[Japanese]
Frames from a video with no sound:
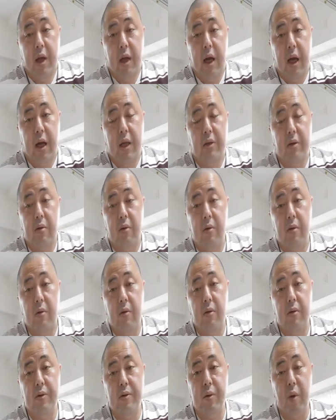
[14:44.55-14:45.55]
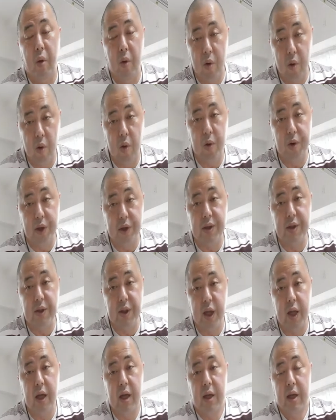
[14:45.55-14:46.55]
あの、ここをです
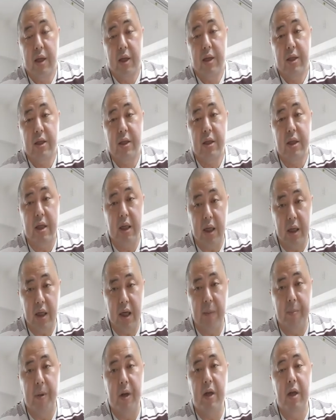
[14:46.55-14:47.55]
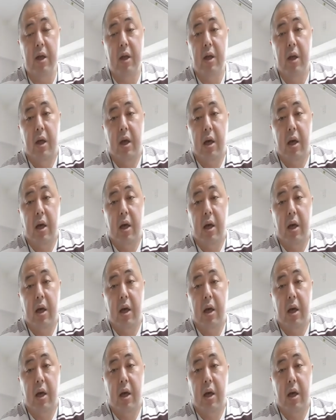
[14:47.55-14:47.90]
ね、しっかりやっぱり、